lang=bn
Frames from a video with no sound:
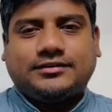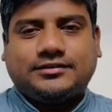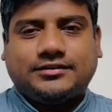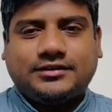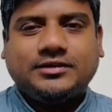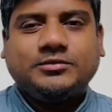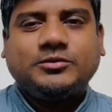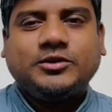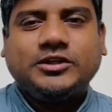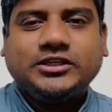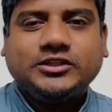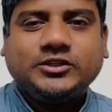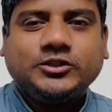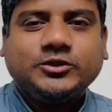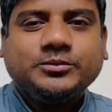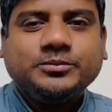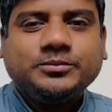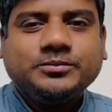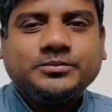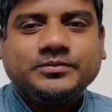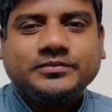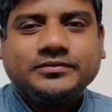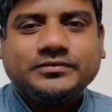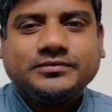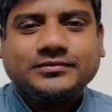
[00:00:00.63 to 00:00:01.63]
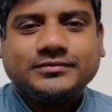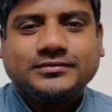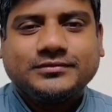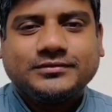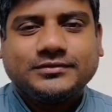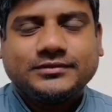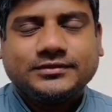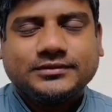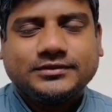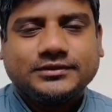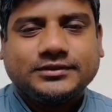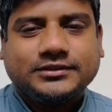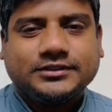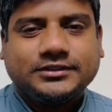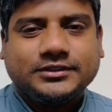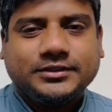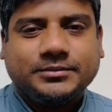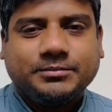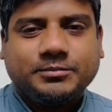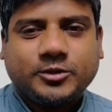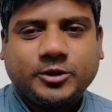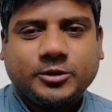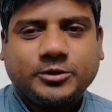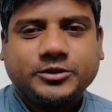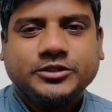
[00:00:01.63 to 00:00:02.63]
সালাম আলাইকুম
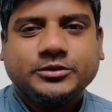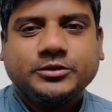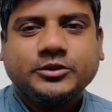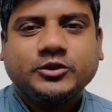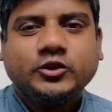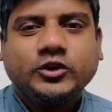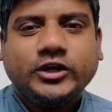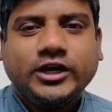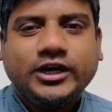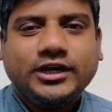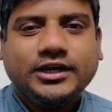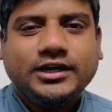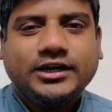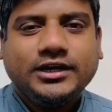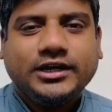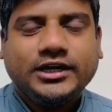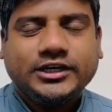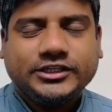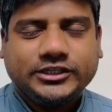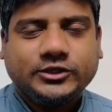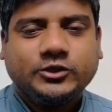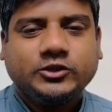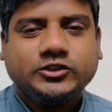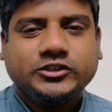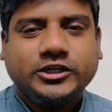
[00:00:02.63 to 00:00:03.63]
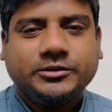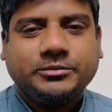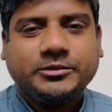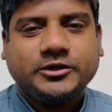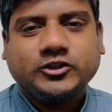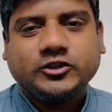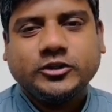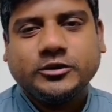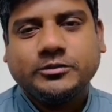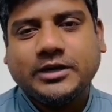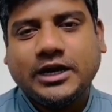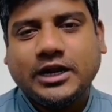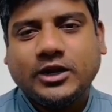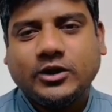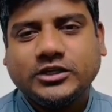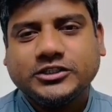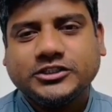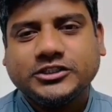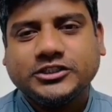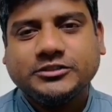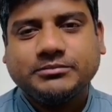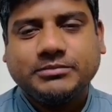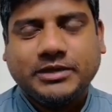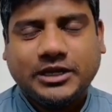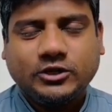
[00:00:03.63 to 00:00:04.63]
প্রবাসী বন্ধুরা আশা করছি আপনারা সবাই ভালো
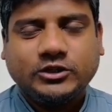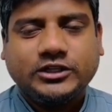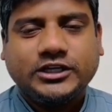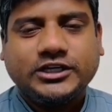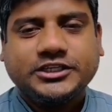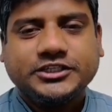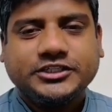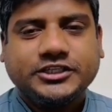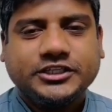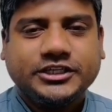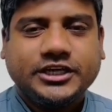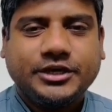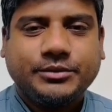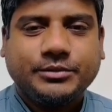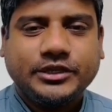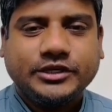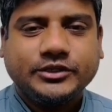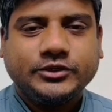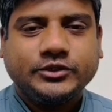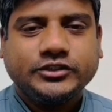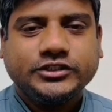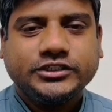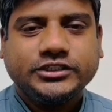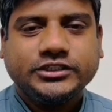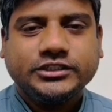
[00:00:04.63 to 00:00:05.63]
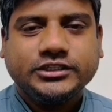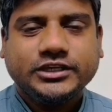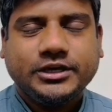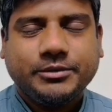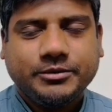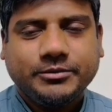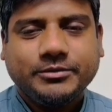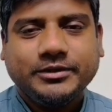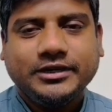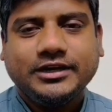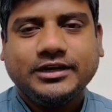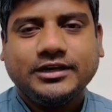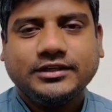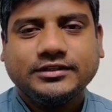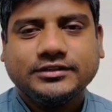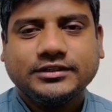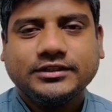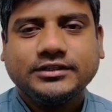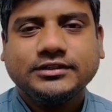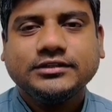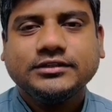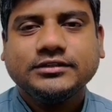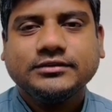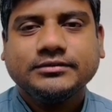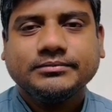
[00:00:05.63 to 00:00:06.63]
আছেন ভালো থাকেন সেই কামনাই করছি আমি বেলাল হাসান
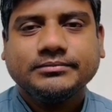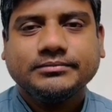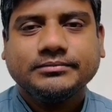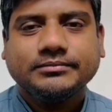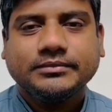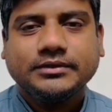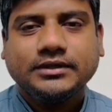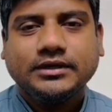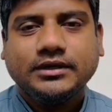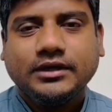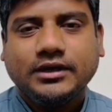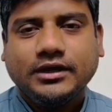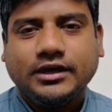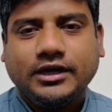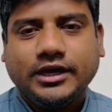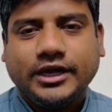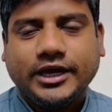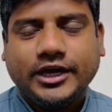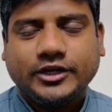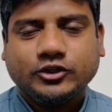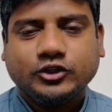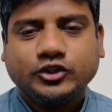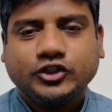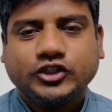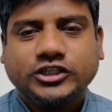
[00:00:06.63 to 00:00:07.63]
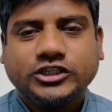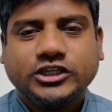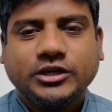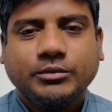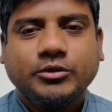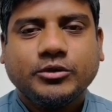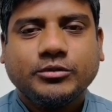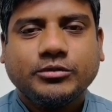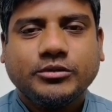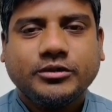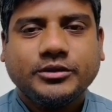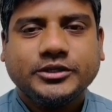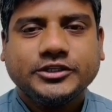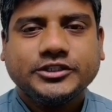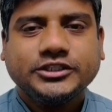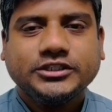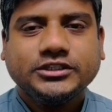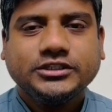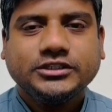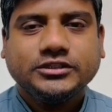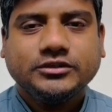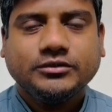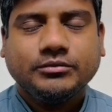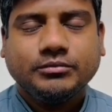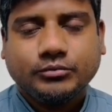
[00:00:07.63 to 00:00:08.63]
একজন সিঙ্গাপুর প্রবাসী
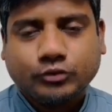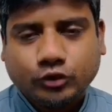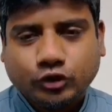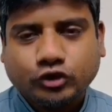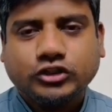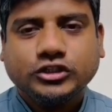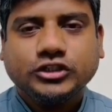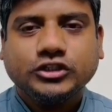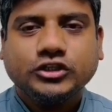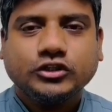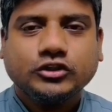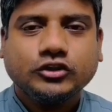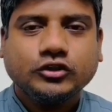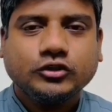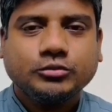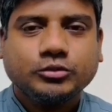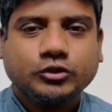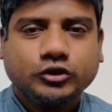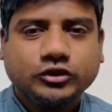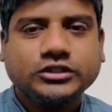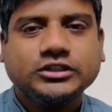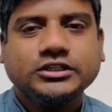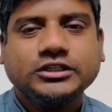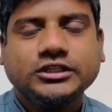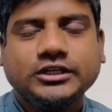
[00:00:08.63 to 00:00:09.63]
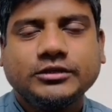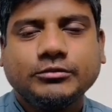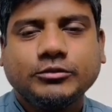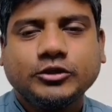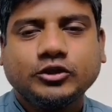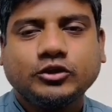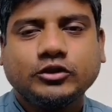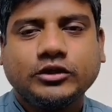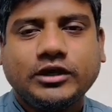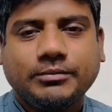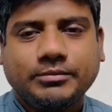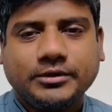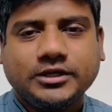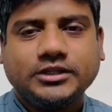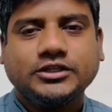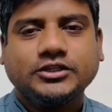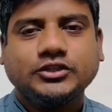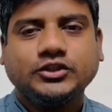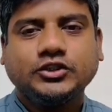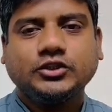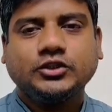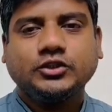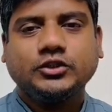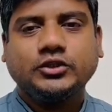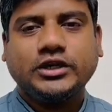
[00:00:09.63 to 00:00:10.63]
প্রতিনিয়ত প্রতিদিনের মতো আপনাদের
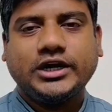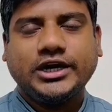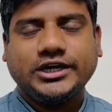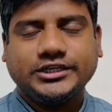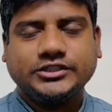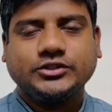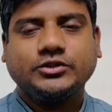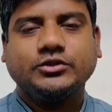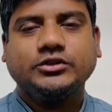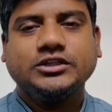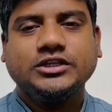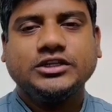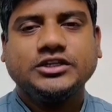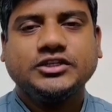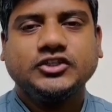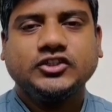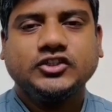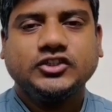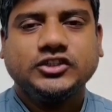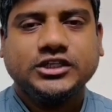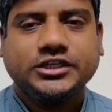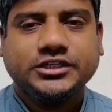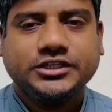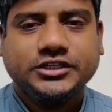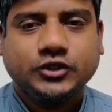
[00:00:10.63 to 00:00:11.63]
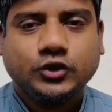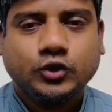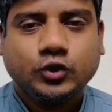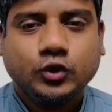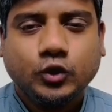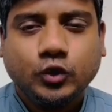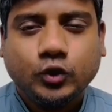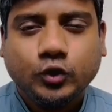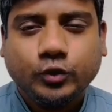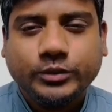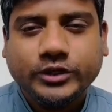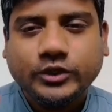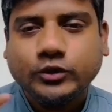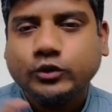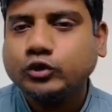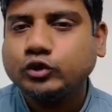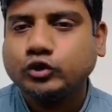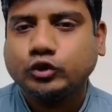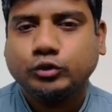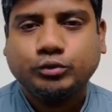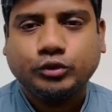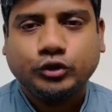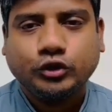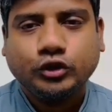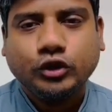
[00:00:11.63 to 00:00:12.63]
জন্য আজকেও নিয়ে এসেছি একটি খুবই
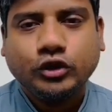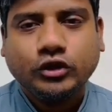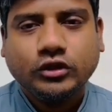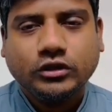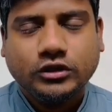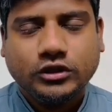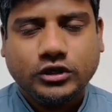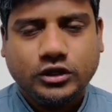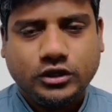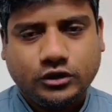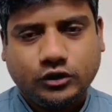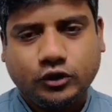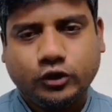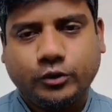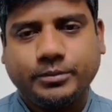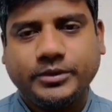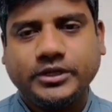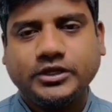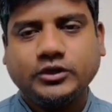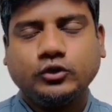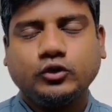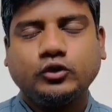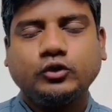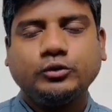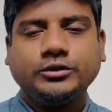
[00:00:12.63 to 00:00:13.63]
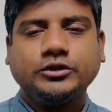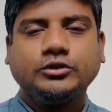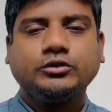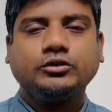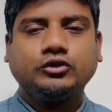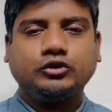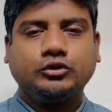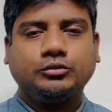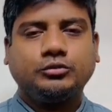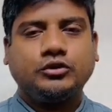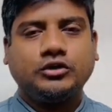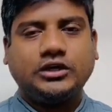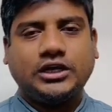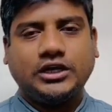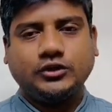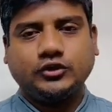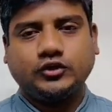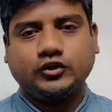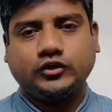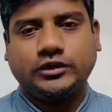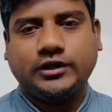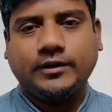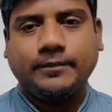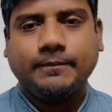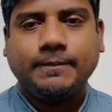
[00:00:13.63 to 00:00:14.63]
গুরুত্বপূর্ণ টপিক খুবই গুরুত্বপূর্ণ
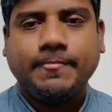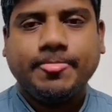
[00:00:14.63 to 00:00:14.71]
আলোচনা